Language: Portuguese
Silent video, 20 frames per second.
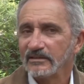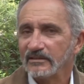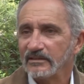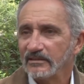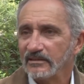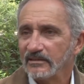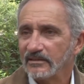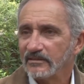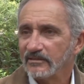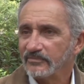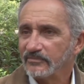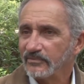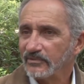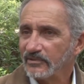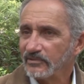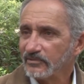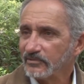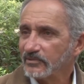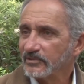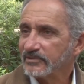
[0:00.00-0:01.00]
é,
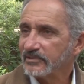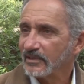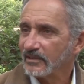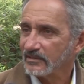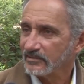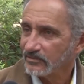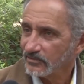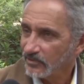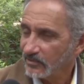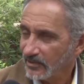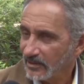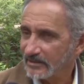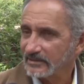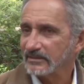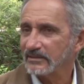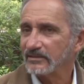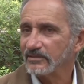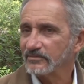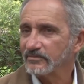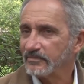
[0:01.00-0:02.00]
foi luta
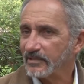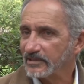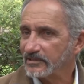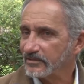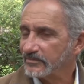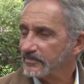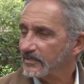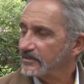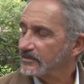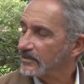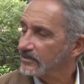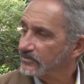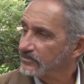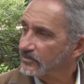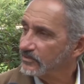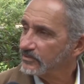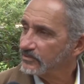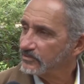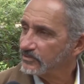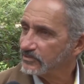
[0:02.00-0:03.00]
nossa, eu participei das
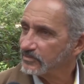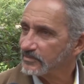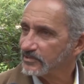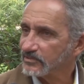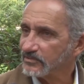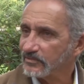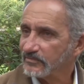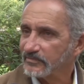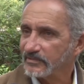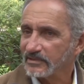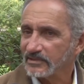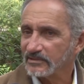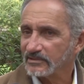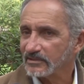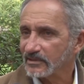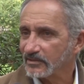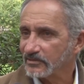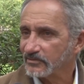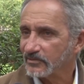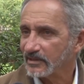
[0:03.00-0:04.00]
duas últimas conferências
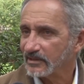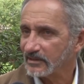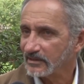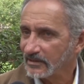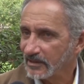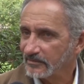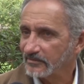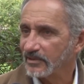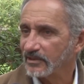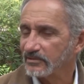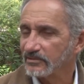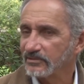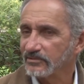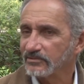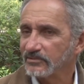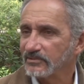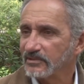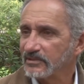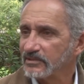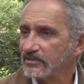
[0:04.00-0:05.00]
estaduais lá em Belo
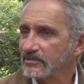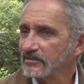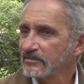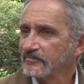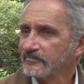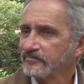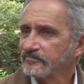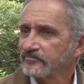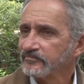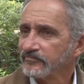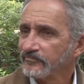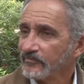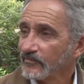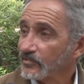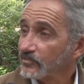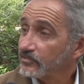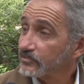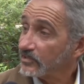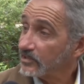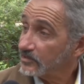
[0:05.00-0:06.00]
Horizonte,
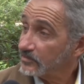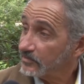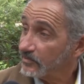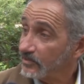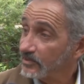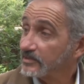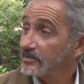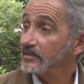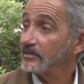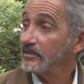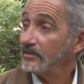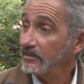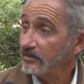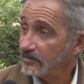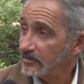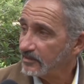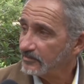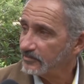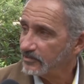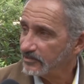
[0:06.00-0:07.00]
no transporte
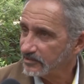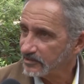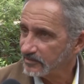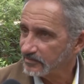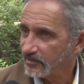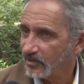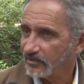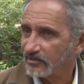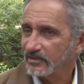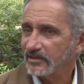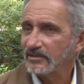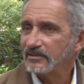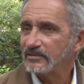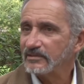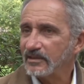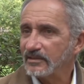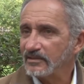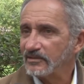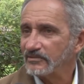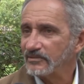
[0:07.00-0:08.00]
intermunicipal. O que,
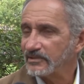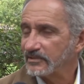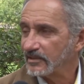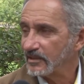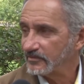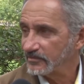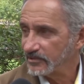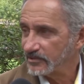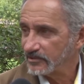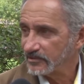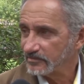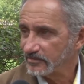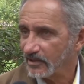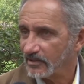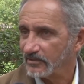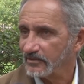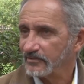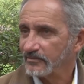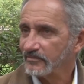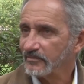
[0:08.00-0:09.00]
seria o um
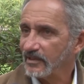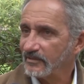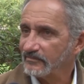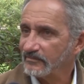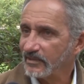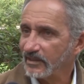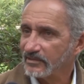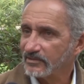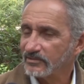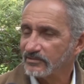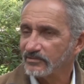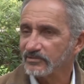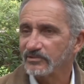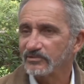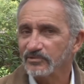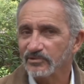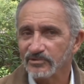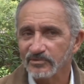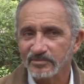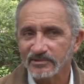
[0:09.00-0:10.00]
intermunicipal? Uma viagem que o
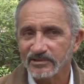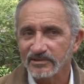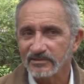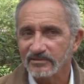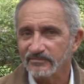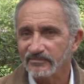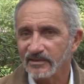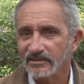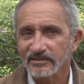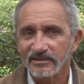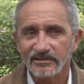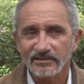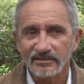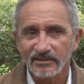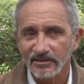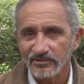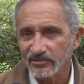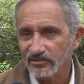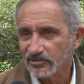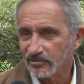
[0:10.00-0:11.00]
idoso precisa fazer
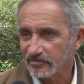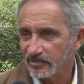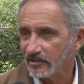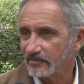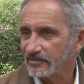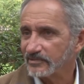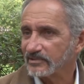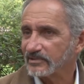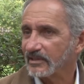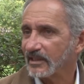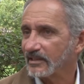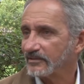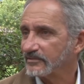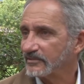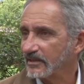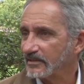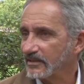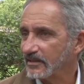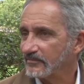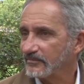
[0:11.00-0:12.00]
dentro do próprio estado,
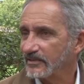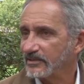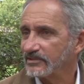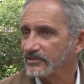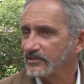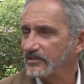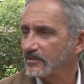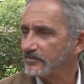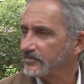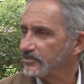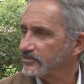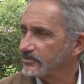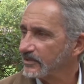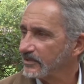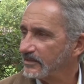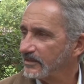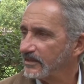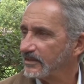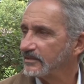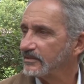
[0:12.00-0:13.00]
daqui a Varginha, Pouso
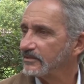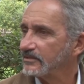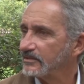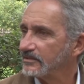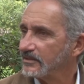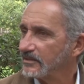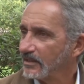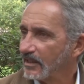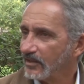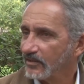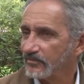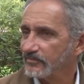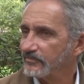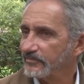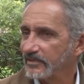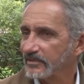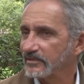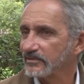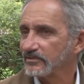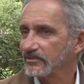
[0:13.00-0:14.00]
Alegre,
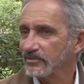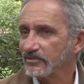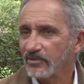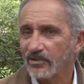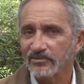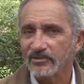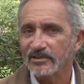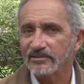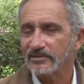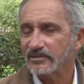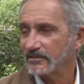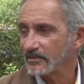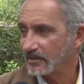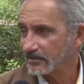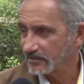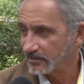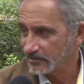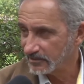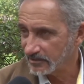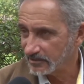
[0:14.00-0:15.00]
Alfenas ou qualquer
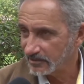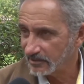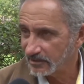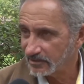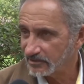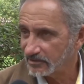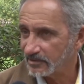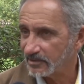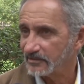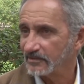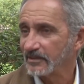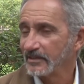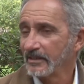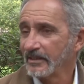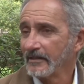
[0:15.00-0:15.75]
cidade da nossa região.